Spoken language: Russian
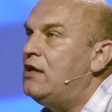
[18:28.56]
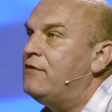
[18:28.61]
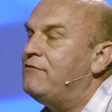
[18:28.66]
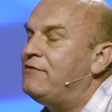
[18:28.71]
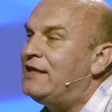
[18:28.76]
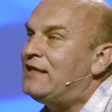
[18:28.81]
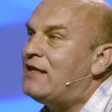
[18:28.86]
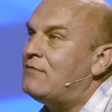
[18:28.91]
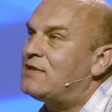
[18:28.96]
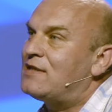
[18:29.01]
в
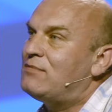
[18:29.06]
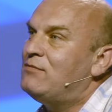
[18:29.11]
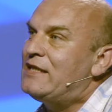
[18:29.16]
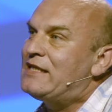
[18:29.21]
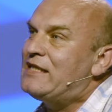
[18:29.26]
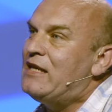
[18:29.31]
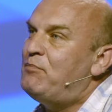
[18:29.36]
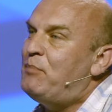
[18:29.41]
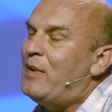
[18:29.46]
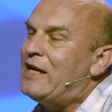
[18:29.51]
этом
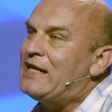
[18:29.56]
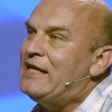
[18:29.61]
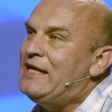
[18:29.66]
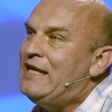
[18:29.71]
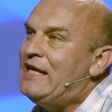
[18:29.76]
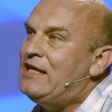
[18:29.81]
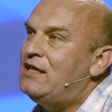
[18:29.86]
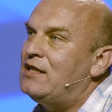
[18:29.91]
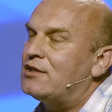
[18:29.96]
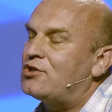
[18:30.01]
смысле
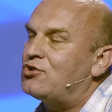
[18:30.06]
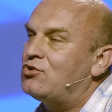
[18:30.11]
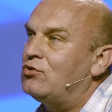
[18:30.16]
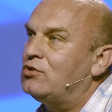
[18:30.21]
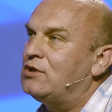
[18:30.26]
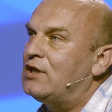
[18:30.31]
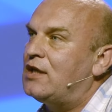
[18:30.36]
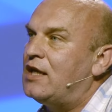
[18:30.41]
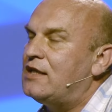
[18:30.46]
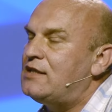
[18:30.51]
параллельно
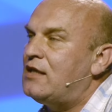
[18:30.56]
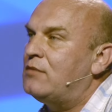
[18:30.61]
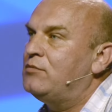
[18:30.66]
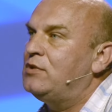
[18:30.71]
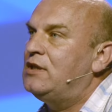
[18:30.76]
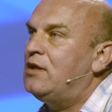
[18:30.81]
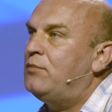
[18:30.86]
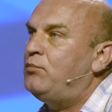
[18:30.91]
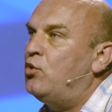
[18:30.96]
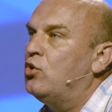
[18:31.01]
что-то хотя
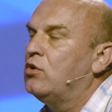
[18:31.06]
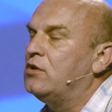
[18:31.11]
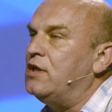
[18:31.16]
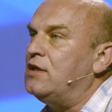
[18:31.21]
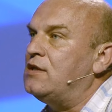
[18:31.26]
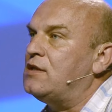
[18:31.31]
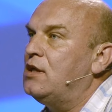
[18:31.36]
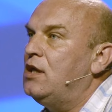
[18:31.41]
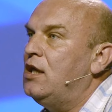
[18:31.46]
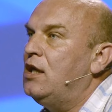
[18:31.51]
бы
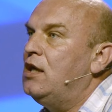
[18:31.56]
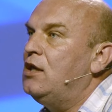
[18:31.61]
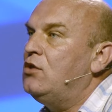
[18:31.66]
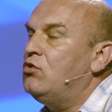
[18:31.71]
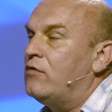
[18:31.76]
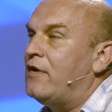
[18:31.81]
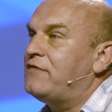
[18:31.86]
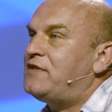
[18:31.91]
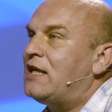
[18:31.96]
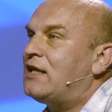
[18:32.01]
дополнить.
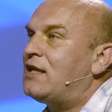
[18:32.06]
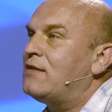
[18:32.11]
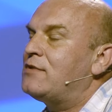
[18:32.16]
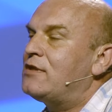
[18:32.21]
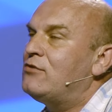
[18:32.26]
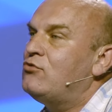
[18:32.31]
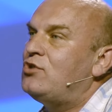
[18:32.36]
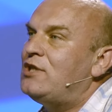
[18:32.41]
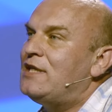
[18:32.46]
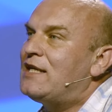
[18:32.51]
Но, ну, во всяком
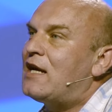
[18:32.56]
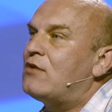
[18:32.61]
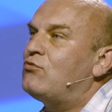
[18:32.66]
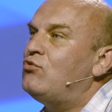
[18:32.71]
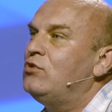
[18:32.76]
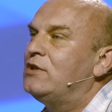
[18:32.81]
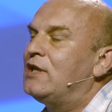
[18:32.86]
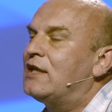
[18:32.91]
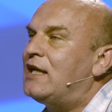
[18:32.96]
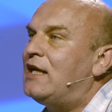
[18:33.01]
случае,
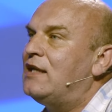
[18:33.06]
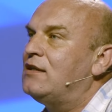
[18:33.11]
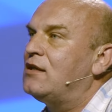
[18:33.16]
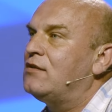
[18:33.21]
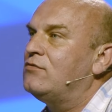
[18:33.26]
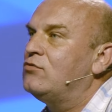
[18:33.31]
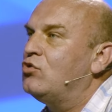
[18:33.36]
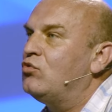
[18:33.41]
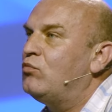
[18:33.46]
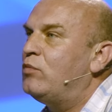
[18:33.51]
какую-то
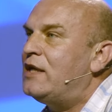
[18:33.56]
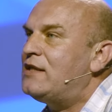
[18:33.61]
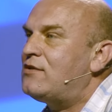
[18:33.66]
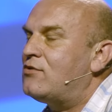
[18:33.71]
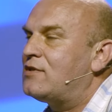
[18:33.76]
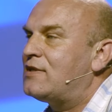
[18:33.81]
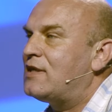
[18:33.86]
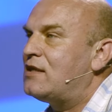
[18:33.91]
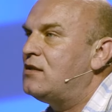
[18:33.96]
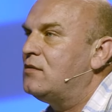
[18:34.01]
кадровую
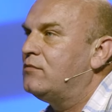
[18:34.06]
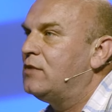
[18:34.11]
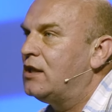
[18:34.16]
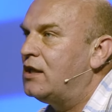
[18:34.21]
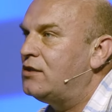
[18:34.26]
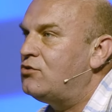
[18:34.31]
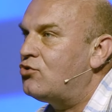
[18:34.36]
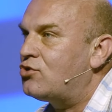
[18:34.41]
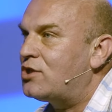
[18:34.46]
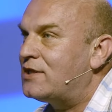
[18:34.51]
базу среди
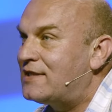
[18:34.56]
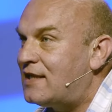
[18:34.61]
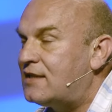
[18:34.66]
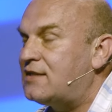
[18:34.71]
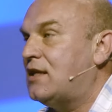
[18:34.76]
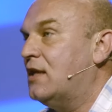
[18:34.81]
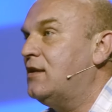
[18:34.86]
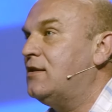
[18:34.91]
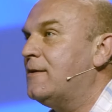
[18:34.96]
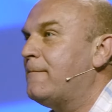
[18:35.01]
молодежи
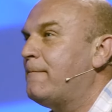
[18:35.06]
создать.